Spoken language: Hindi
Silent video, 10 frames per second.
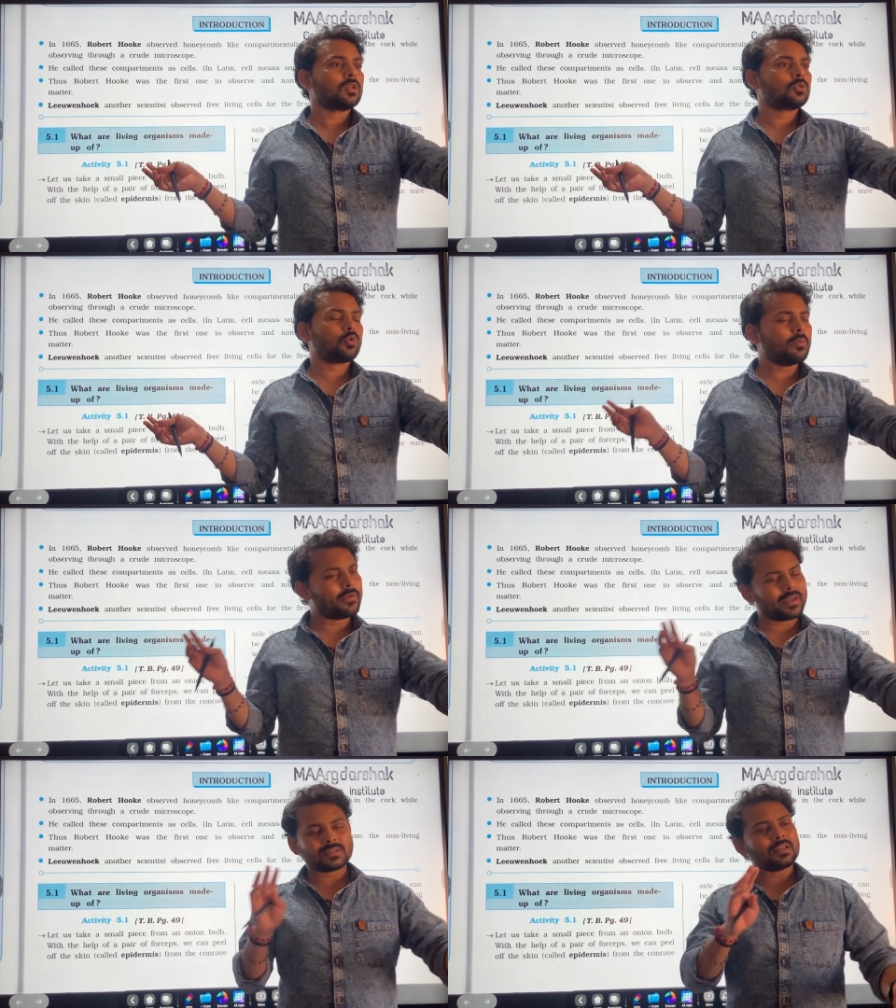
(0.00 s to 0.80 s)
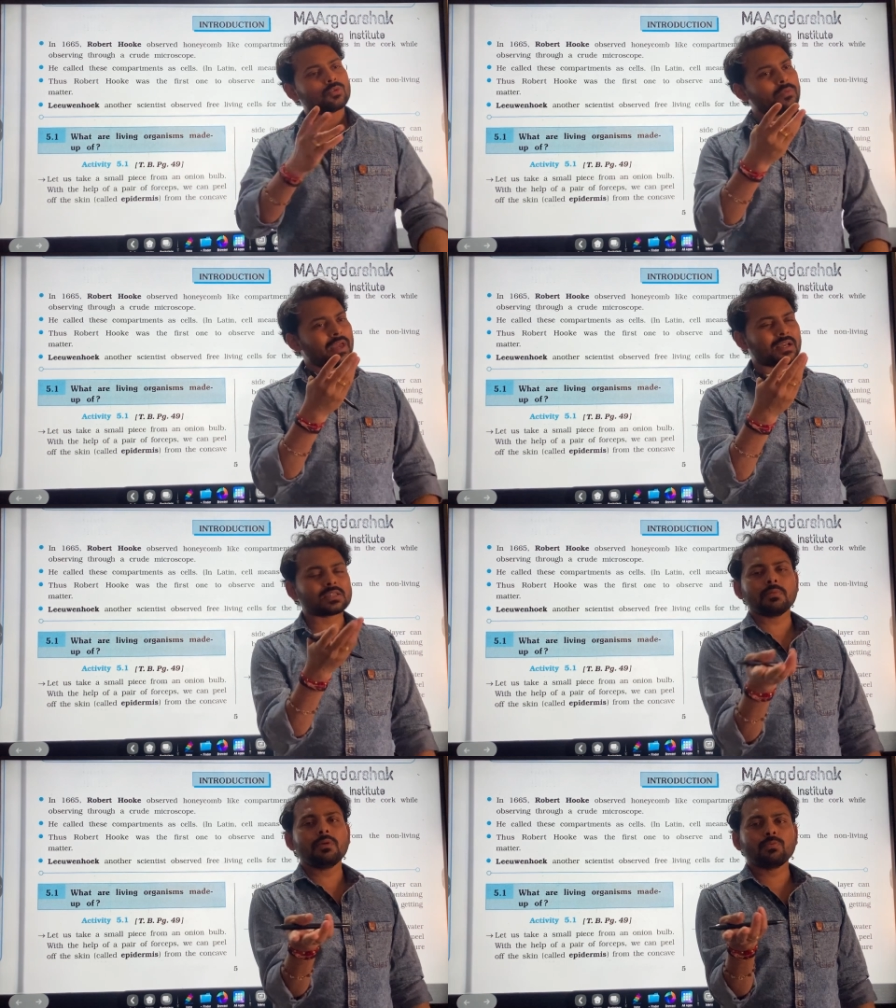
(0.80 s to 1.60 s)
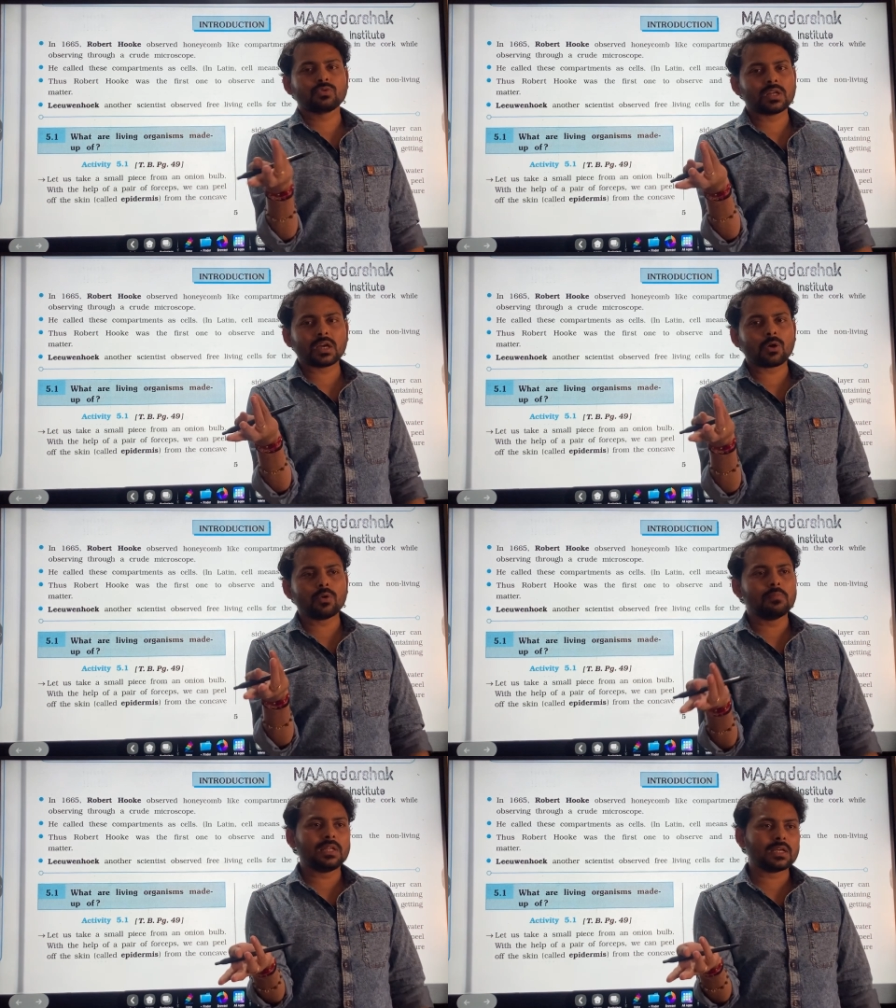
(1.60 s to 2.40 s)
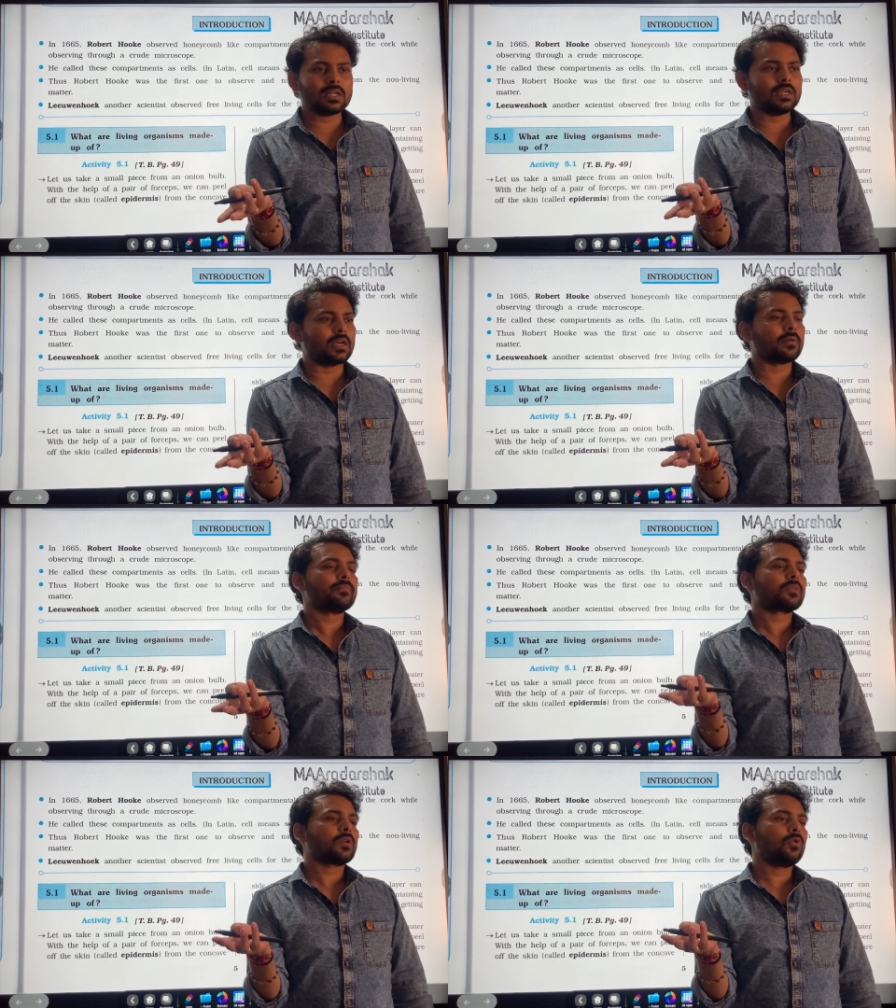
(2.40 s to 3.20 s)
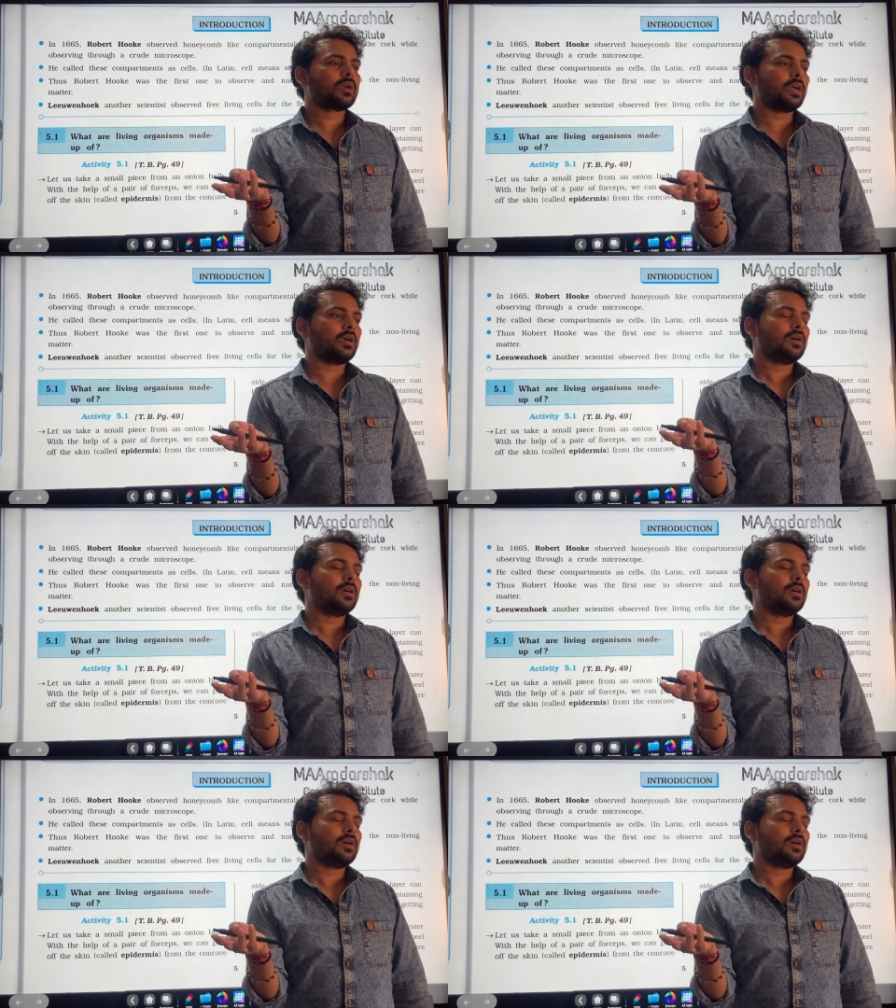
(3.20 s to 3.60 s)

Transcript: तो अब ऐसा तुम्हें एग्जाम में पूछने का कोई मीनिंग नहीं है ओके